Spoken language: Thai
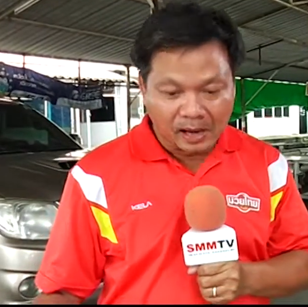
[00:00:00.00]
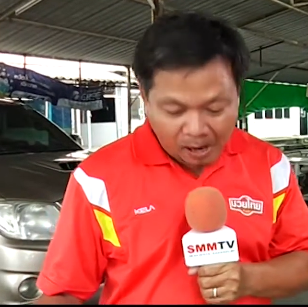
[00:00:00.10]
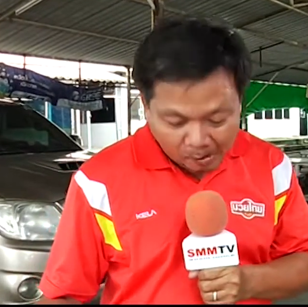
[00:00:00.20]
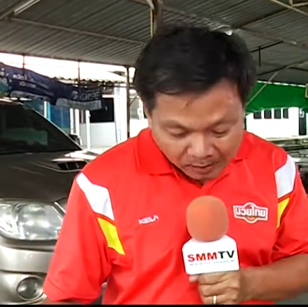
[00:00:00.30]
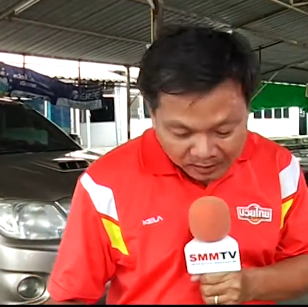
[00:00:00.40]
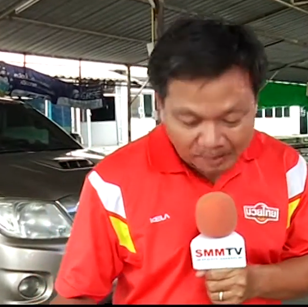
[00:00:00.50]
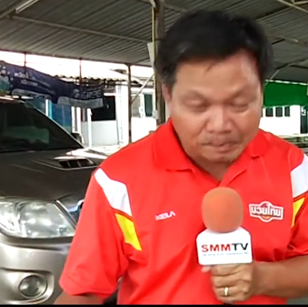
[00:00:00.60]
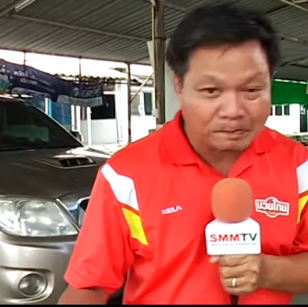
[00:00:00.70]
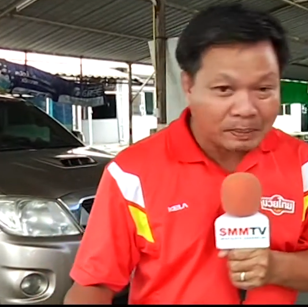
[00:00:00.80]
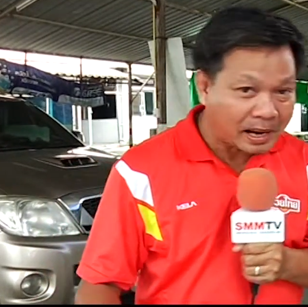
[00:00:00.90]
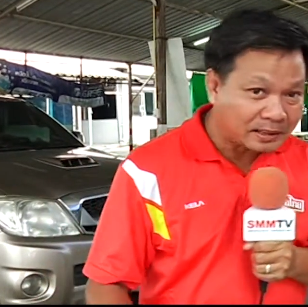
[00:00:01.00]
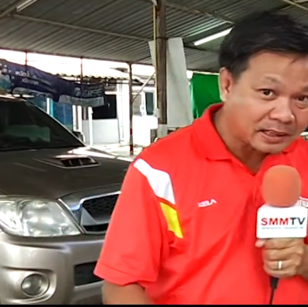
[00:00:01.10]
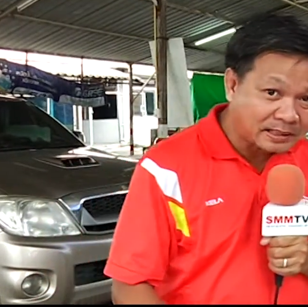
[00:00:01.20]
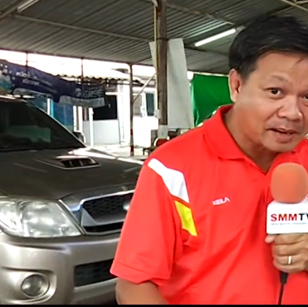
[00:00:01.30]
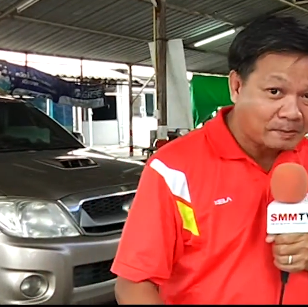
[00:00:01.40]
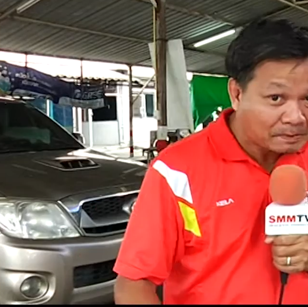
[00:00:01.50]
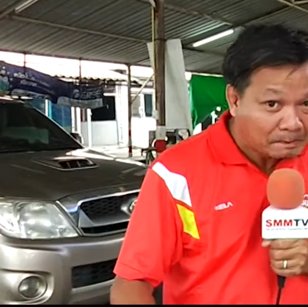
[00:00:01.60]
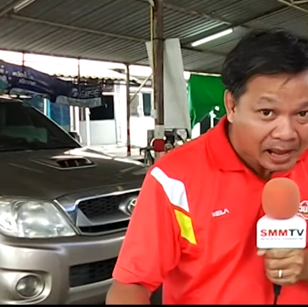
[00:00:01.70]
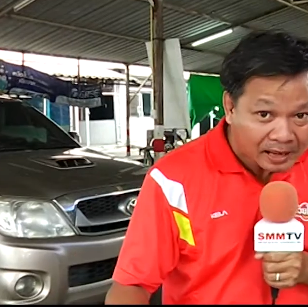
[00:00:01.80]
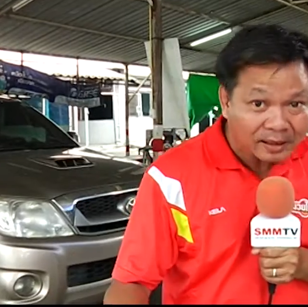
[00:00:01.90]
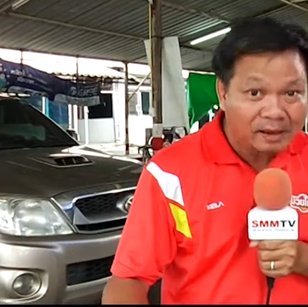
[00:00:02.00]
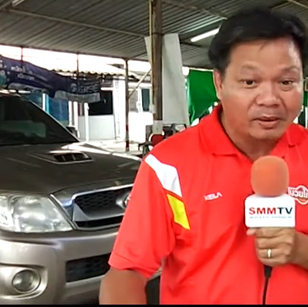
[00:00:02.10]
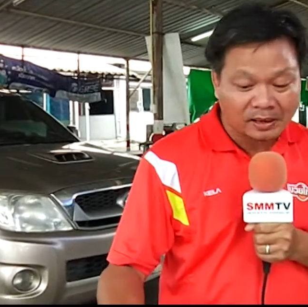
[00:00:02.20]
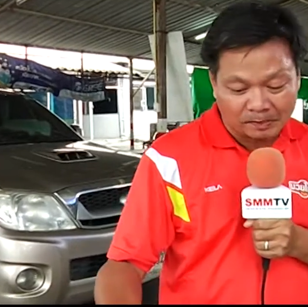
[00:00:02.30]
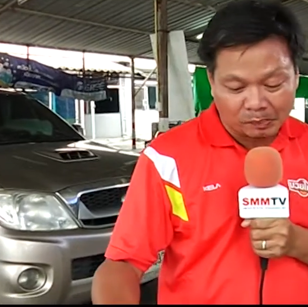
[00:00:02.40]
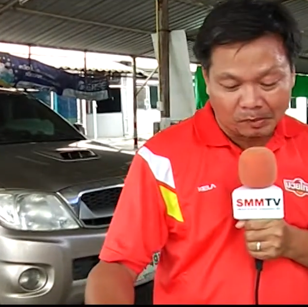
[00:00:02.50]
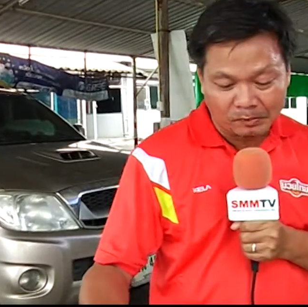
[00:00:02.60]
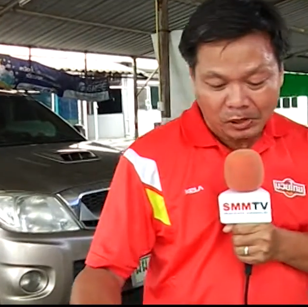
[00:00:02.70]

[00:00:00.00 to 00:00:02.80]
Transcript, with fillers: เอาละครับผ่านตาช่างหมัดหมาดแล้วนะครับผม